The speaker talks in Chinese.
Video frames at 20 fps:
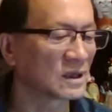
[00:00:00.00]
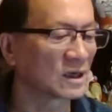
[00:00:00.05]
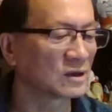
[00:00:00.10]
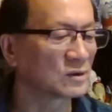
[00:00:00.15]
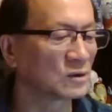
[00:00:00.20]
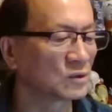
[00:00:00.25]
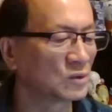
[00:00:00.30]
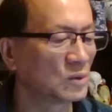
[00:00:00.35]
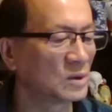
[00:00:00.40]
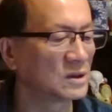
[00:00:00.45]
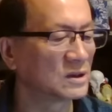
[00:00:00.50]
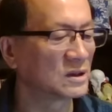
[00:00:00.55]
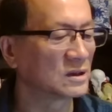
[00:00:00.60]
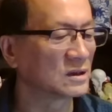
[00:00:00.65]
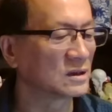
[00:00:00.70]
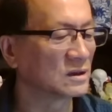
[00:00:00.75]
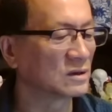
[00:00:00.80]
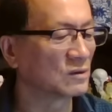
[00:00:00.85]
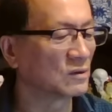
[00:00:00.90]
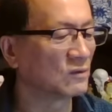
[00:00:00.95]
他说，对
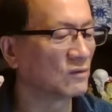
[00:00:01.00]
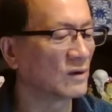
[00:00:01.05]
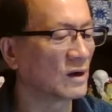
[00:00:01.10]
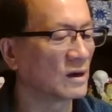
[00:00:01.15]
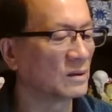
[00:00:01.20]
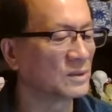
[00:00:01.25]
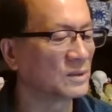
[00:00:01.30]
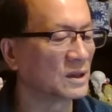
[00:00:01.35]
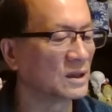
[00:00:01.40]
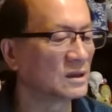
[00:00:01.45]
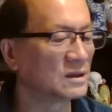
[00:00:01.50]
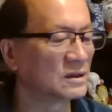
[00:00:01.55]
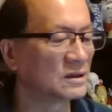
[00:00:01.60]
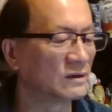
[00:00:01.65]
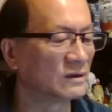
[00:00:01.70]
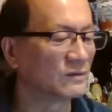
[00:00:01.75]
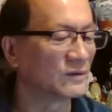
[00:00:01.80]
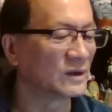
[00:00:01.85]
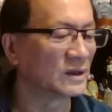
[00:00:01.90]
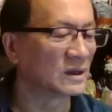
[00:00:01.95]
此有网民
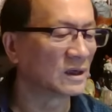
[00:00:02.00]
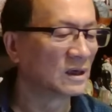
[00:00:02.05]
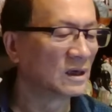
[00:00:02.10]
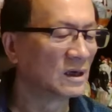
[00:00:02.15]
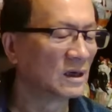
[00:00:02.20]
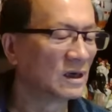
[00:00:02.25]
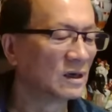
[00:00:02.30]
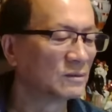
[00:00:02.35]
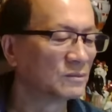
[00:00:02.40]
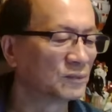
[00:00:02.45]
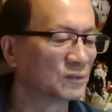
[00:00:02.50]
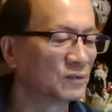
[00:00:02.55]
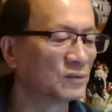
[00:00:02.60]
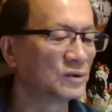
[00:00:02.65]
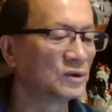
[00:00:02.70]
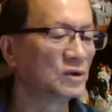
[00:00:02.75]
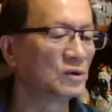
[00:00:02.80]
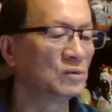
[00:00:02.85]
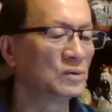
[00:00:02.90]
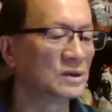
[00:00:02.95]
认为呢，
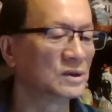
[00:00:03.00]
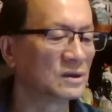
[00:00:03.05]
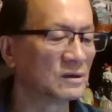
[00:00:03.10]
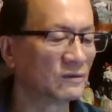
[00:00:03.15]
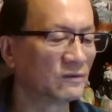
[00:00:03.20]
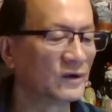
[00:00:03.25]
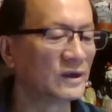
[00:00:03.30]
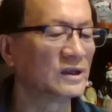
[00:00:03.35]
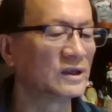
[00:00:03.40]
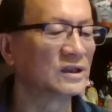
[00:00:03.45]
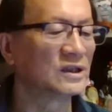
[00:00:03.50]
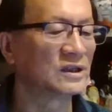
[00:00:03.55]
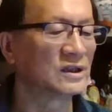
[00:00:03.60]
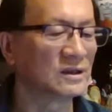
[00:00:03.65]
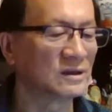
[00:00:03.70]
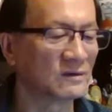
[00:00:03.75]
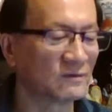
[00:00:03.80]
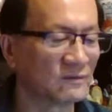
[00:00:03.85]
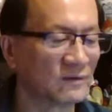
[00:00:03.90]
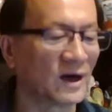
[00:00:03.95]
古旧已经为
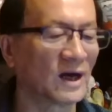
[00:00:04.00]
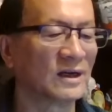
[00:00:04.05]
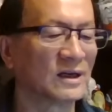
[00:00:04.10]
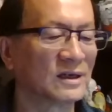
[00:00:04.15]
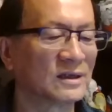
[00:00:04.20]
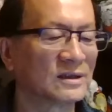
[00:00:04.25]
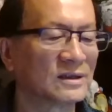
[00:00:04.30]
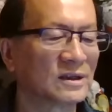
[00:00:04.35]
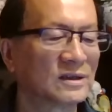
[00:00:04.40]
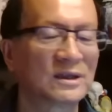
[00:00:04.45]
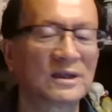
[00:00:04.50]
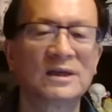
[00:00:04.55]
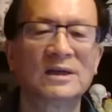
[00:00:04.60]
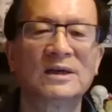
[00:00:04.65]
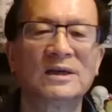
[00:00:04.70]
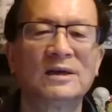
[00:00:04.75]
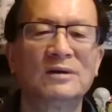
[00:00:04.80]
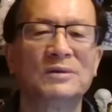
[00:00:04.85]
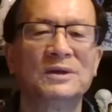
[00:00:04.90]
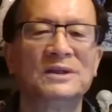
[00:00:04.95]
时已经晚了。这正
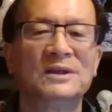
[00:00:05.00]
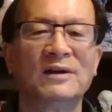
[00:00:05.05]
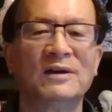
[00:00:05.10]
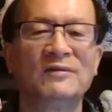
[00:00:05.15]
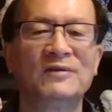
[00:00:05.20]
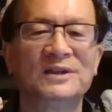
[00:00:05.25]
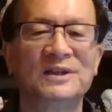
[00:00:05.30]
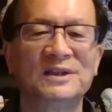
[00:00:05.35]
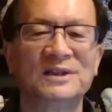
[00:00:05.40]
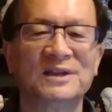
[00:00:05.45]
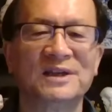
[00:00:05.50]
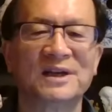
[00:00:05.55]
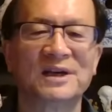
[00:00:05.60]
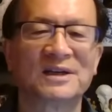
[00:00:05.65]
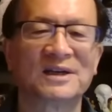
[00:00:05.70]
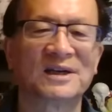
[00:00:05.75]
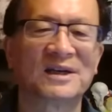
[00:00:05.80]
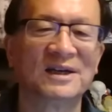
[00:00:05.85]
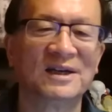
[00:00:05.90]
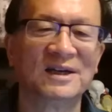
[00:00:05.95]
和以前分析一
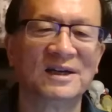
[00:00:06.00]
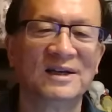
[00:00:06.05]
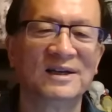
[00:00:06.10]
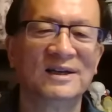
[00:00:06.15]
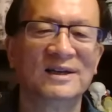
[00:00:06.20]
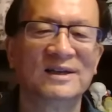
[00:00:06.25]
样，